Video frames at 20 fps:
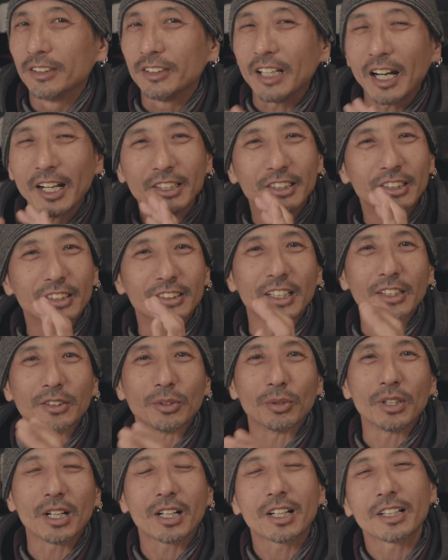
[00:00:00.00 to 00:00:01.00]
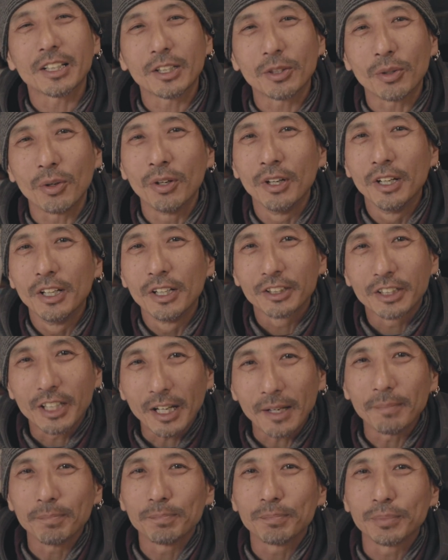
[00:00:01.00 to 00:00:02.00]
大自然の中での
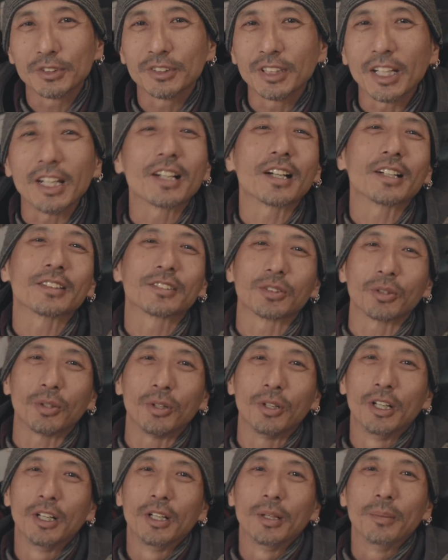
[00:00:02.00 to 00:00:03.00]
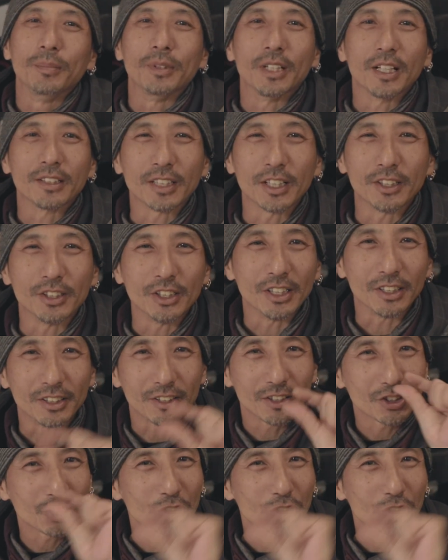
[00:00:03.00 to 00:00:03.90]
キャンプ生活を皆さんに